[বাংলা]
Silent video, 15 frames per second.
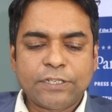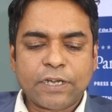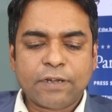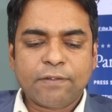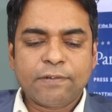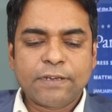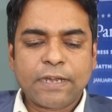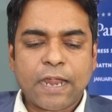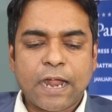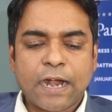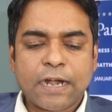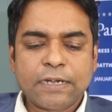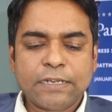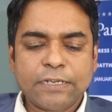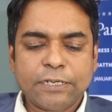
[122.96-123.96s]
জানুয়ারির
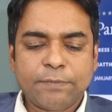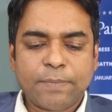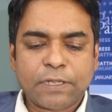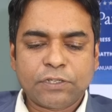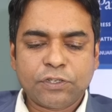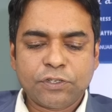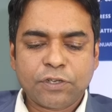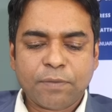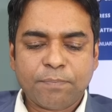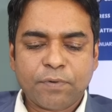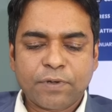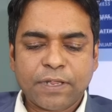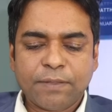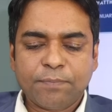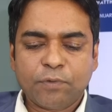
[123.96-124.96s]
আট নির্বাচন
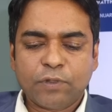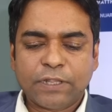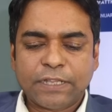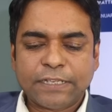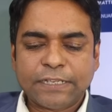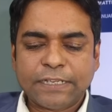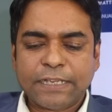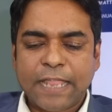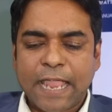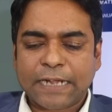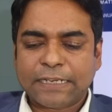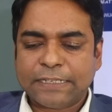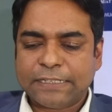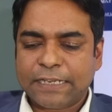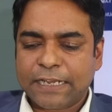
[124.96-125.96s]
সম্পর্কে বলতে যে
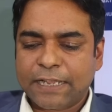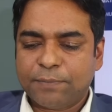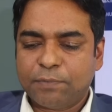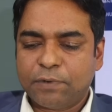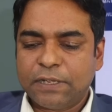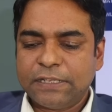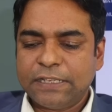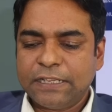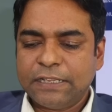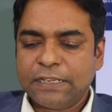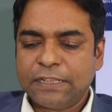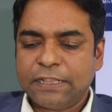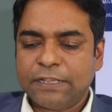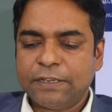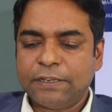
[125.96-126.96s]
একটা জায়গায় বলেছেন
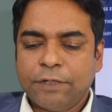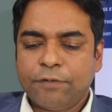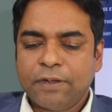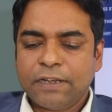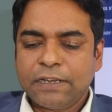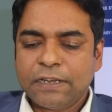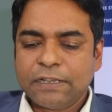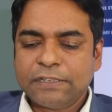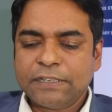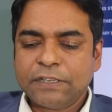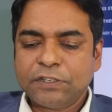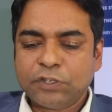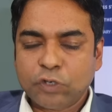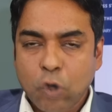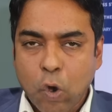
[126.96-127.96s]
যে দি ইউনাইটেড
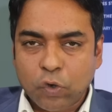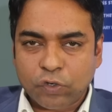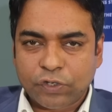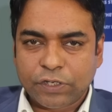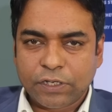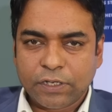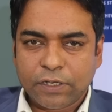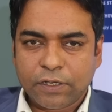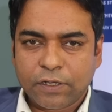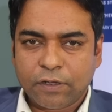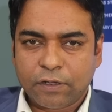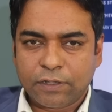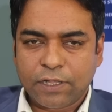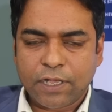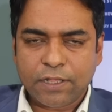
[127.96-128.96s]
স্টেটস নোটস
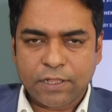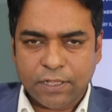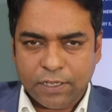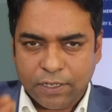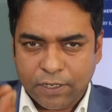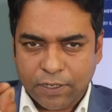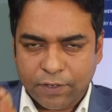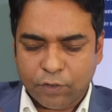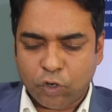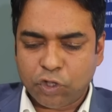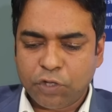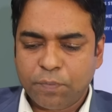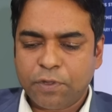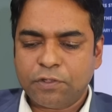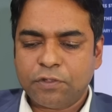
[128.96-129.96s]
অর্থাৎ
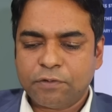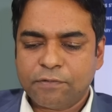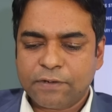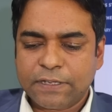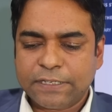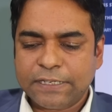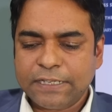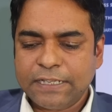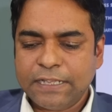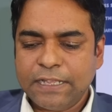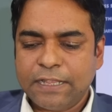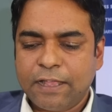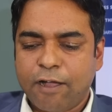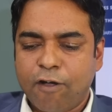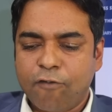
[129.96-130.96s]
নথিবদ্ধ করেছে
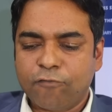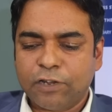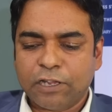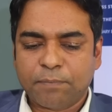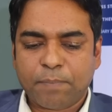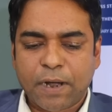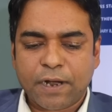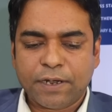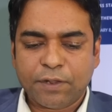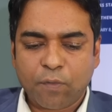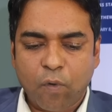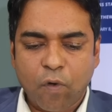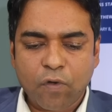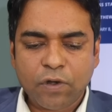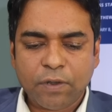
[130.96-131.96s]
দ্য আওয়ামী লীগ পার্টি
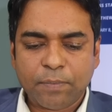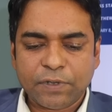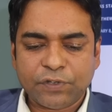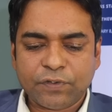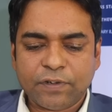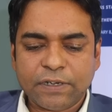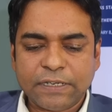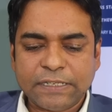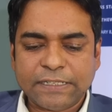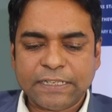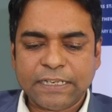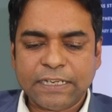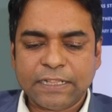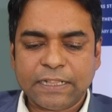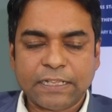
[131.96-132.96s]
ওন এ মেজরিটি
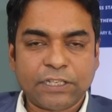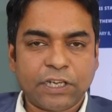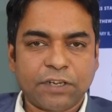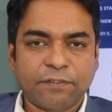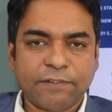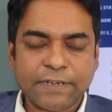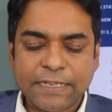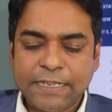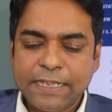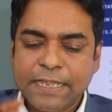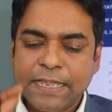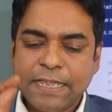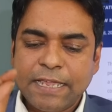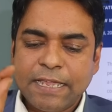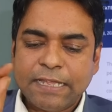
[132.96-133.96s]
সিট ইন দ্য জানুয়ারি
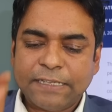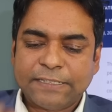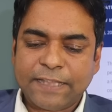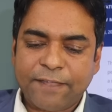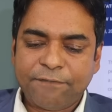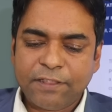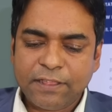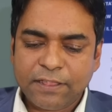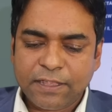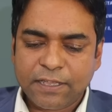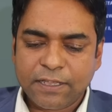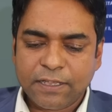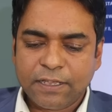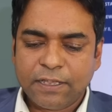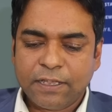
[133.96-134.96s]
সেভেন্থ
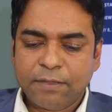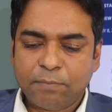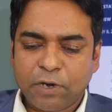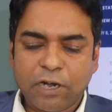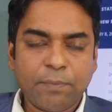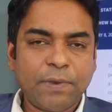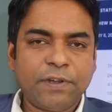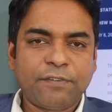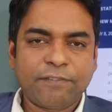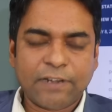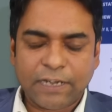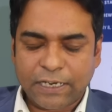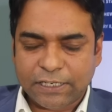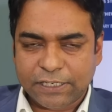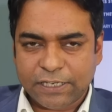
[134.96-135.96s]
পার্লামেন্টারি
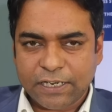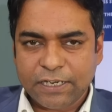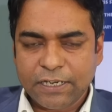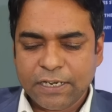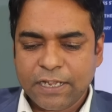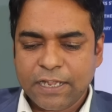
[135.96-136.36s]
ইলেকশন